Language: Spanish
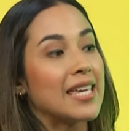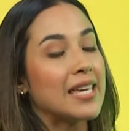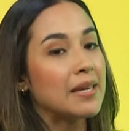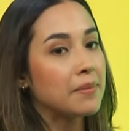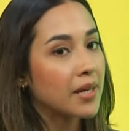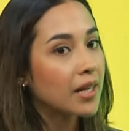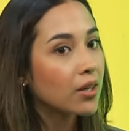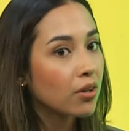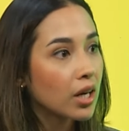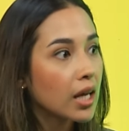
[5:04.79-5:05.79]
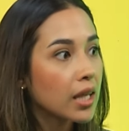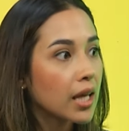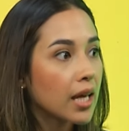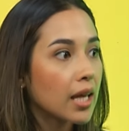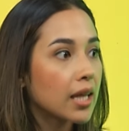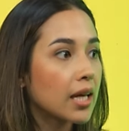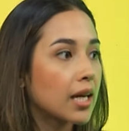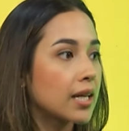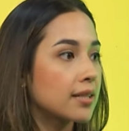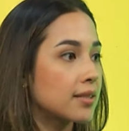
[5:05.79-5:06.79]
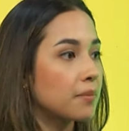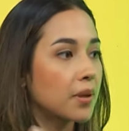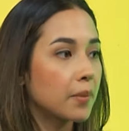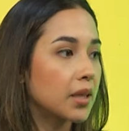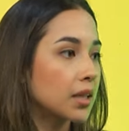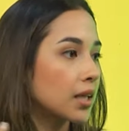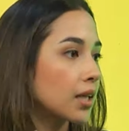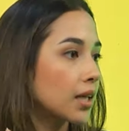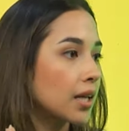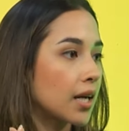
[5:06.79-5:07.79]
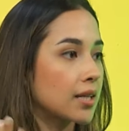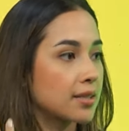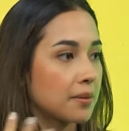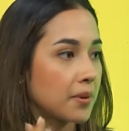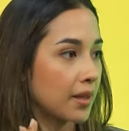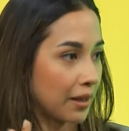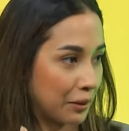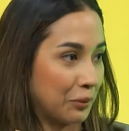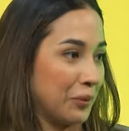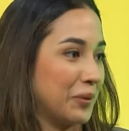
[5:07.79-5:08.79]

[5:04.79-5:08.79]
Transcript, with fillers: Y vienen con la idea de que simplemente hacer videitos,